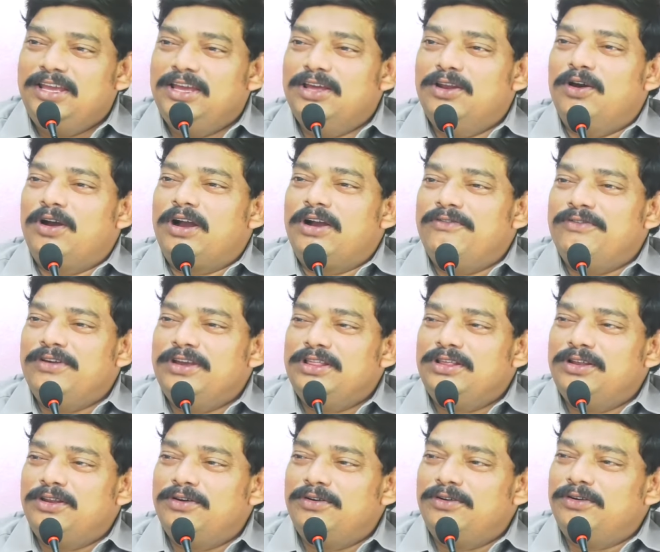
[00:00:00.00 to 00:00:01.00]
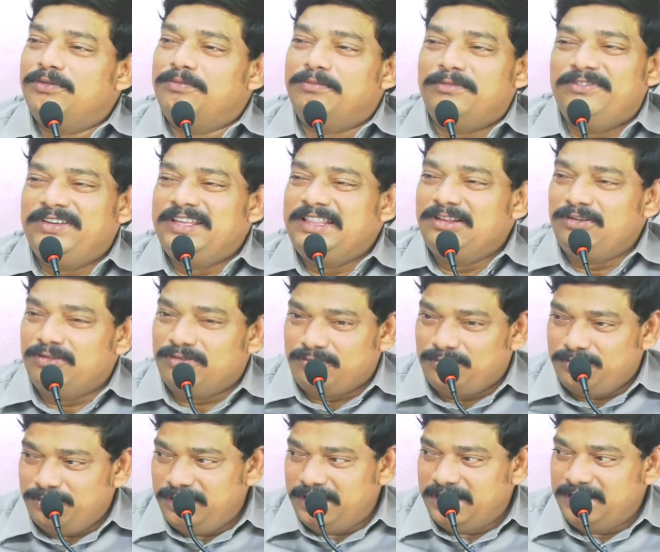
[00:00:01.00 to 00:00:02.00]
ఈలోగా వీధిలో వీధిలో
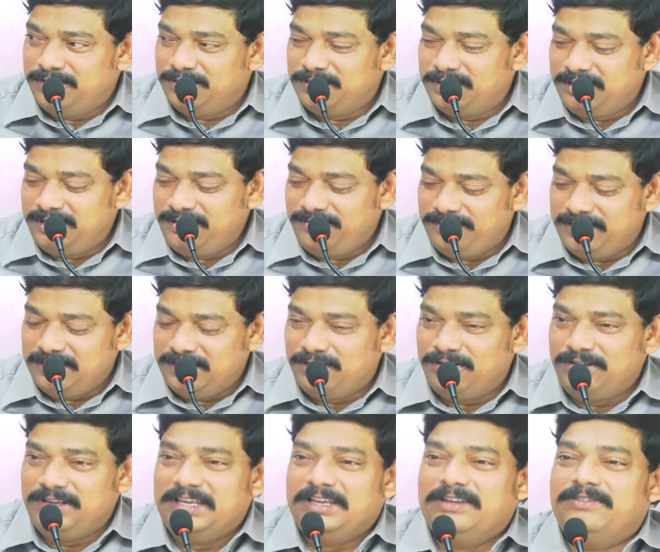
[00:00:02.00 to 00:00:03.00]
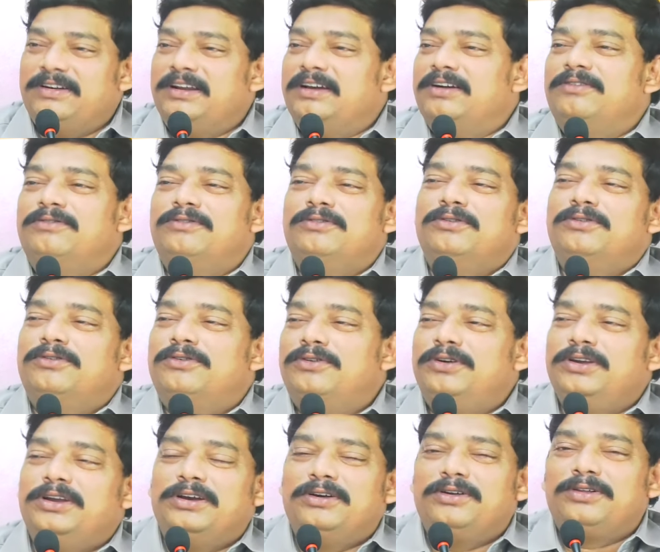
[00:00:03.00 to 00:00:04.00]
గుడి అది ఉంది వీధిలో ఈవిడ ఓ
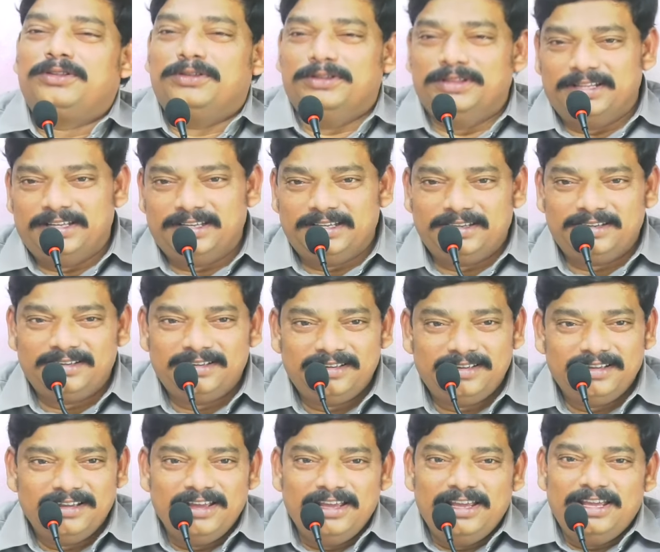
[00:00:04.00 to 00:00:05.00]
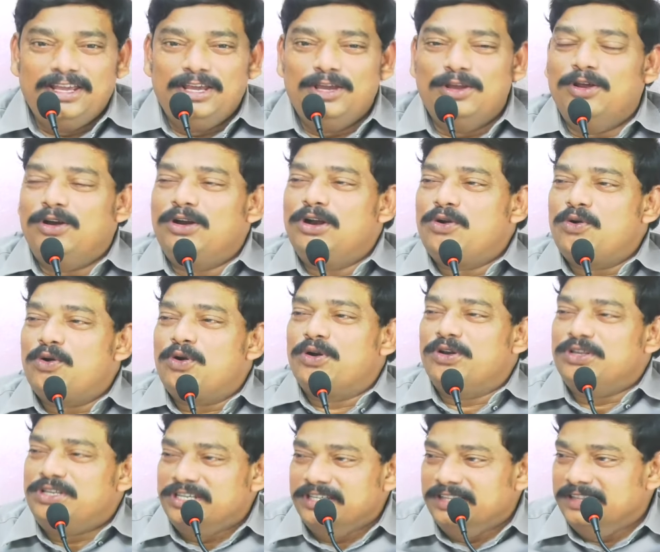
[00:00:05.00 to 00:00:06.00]
ఎగురుతుంది ఈలోగా
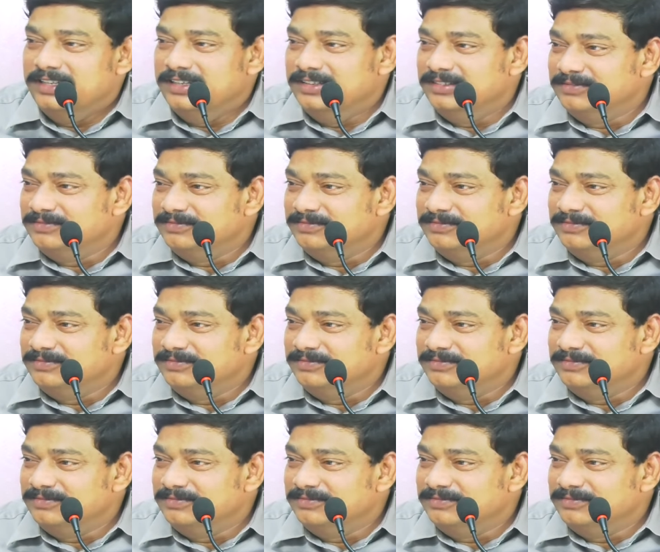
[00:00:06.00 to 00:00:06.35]
కుక్క వచ్చింది